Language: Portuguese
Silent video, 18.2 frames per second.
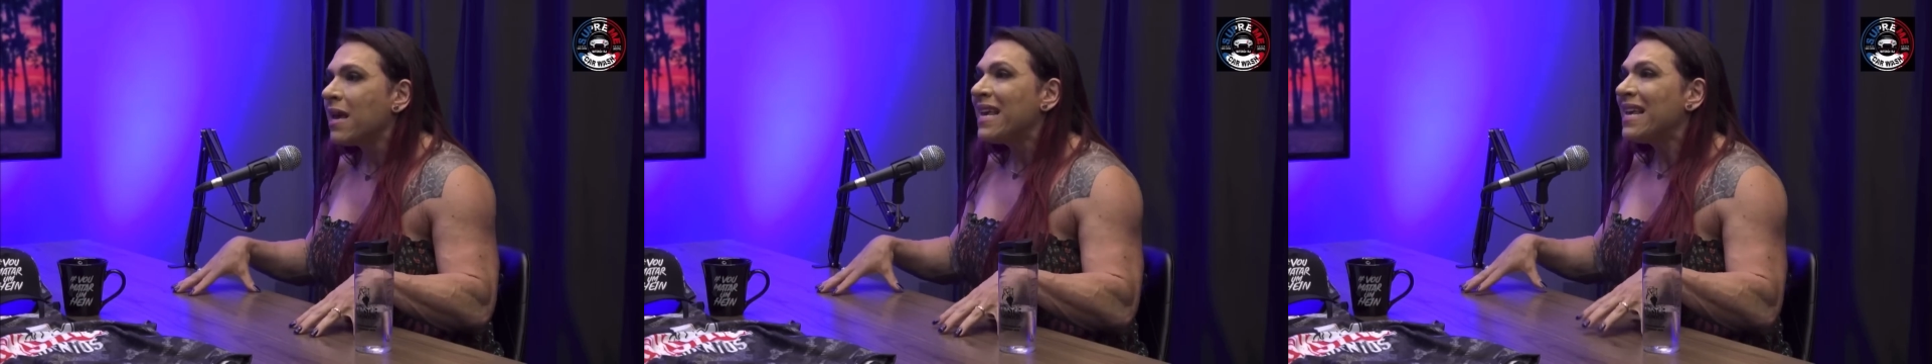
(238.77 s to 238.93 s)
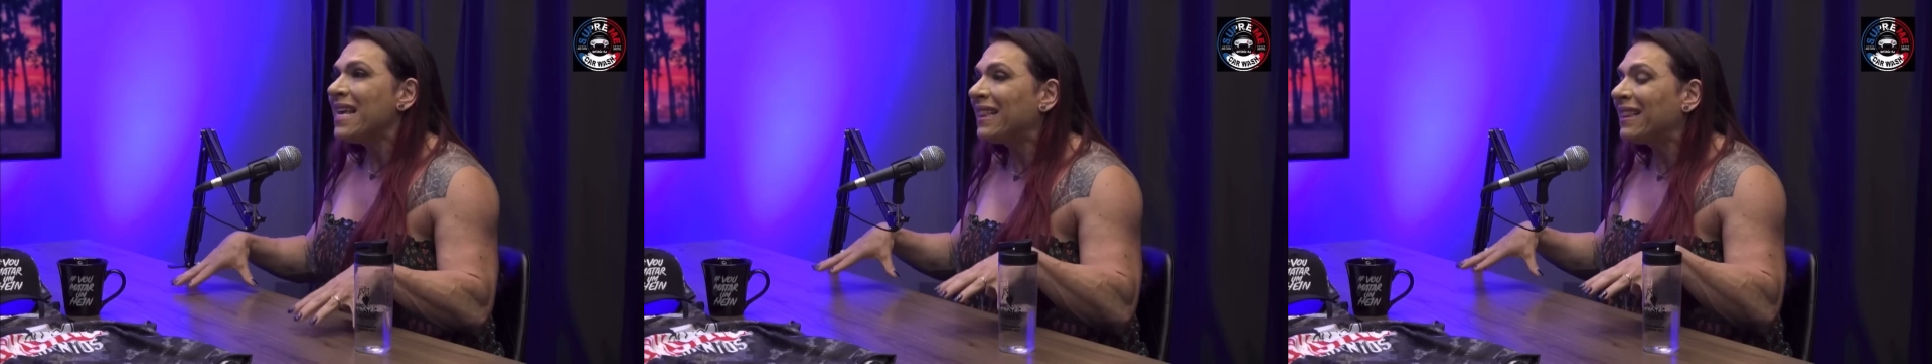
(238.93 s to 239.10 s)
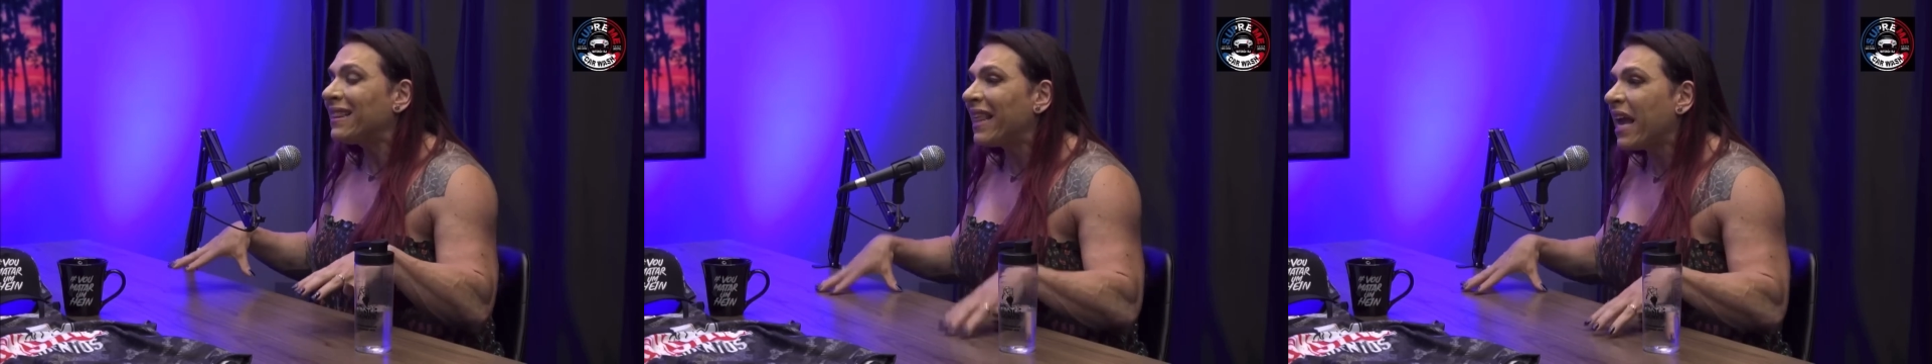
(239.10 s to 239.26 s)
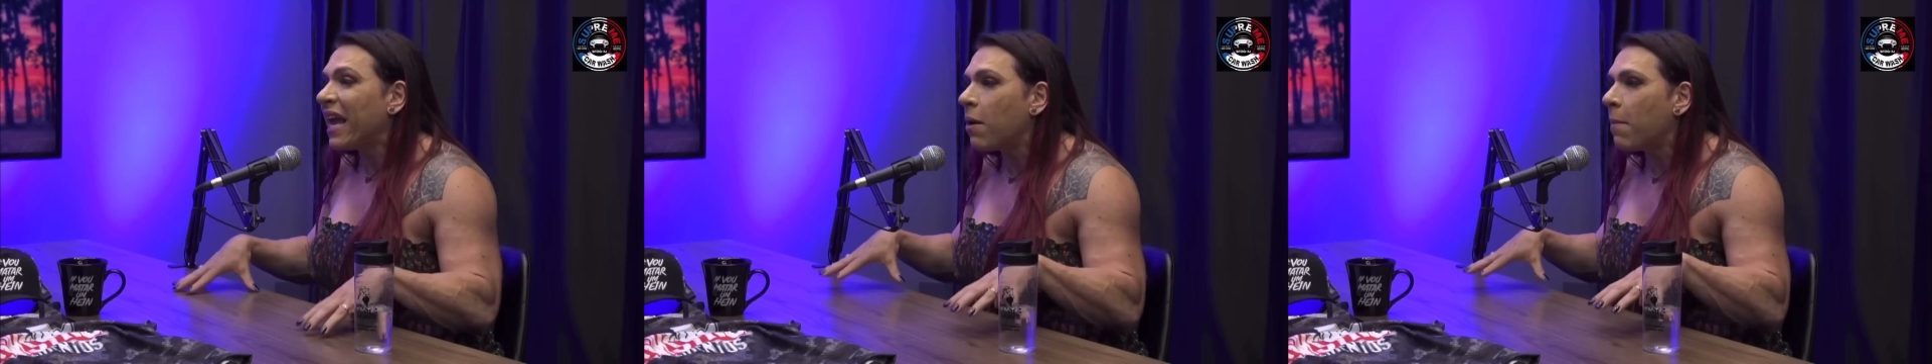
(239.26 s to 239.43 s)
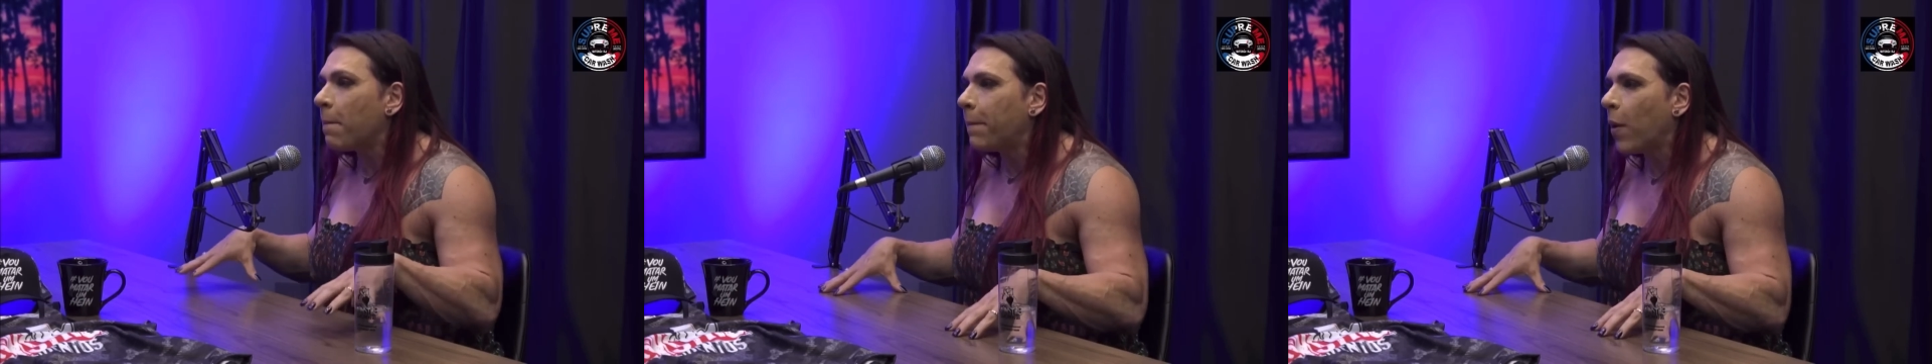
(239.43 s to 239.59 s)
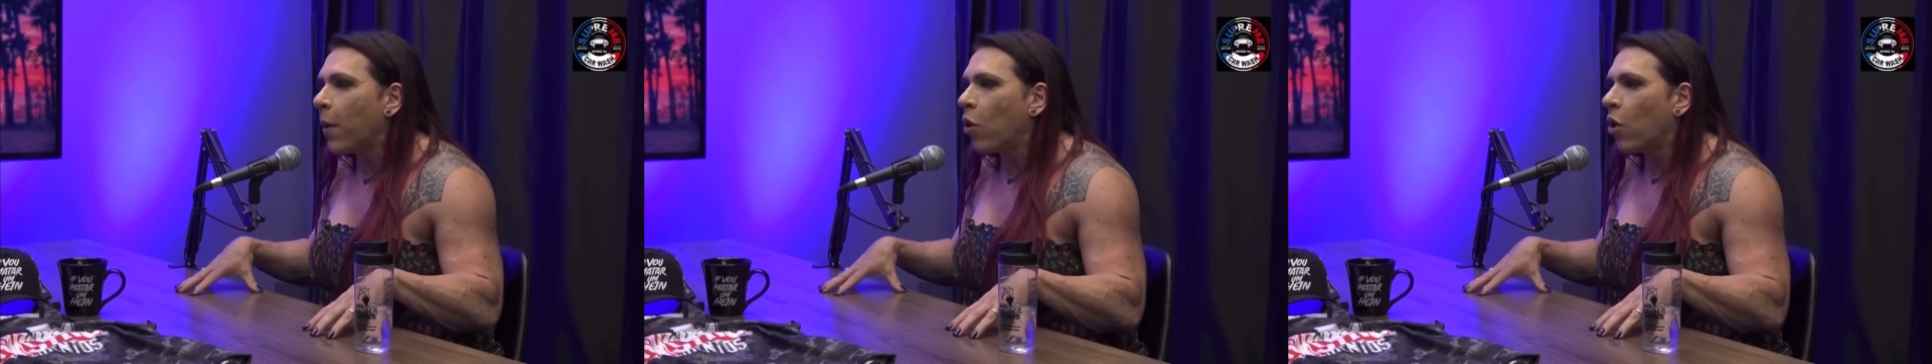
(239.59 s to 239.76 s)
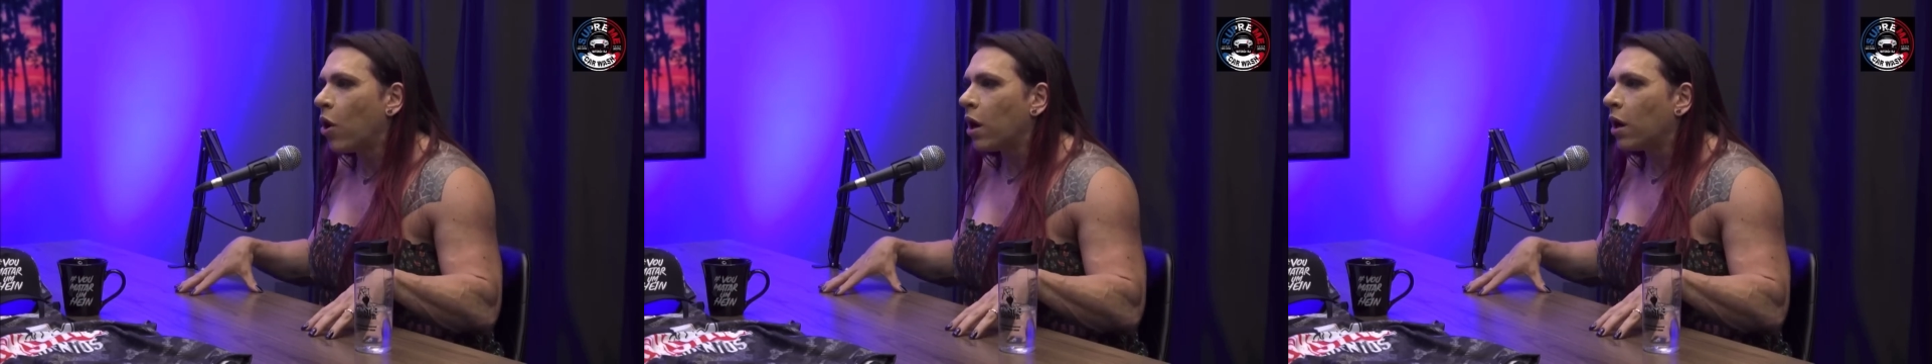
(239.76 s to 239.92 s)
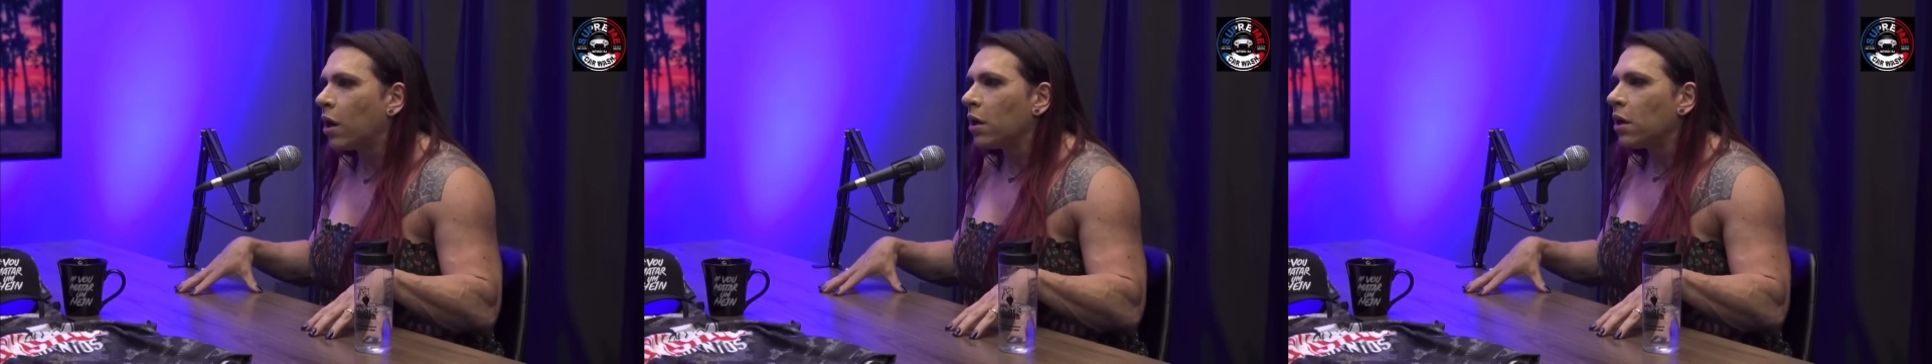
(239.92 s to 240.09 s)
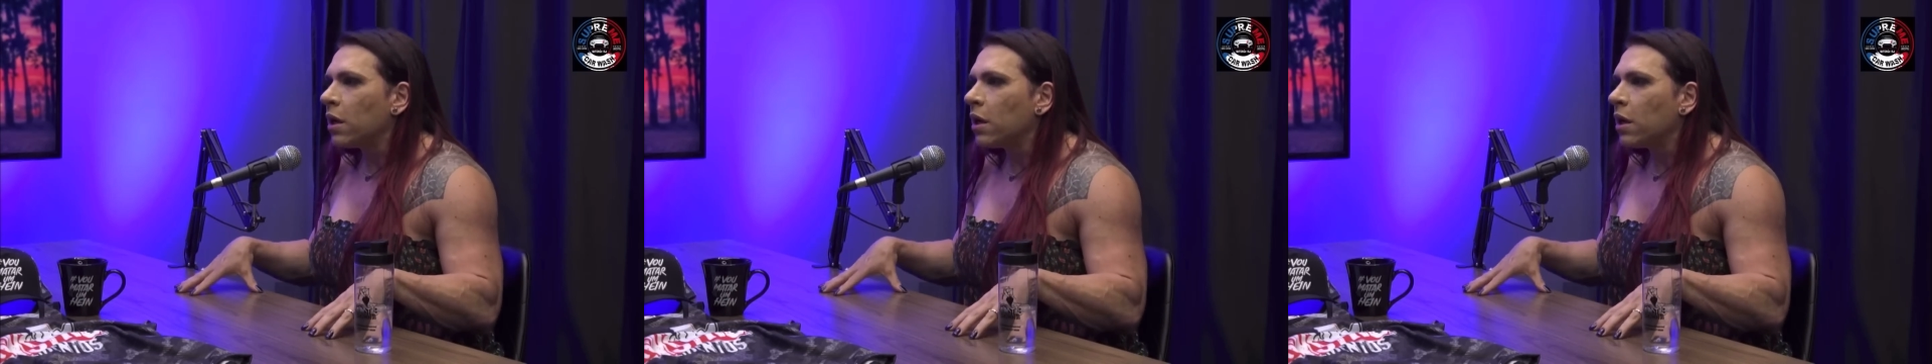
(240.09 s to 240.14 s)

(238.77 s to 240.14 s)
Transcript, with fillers: e tempo.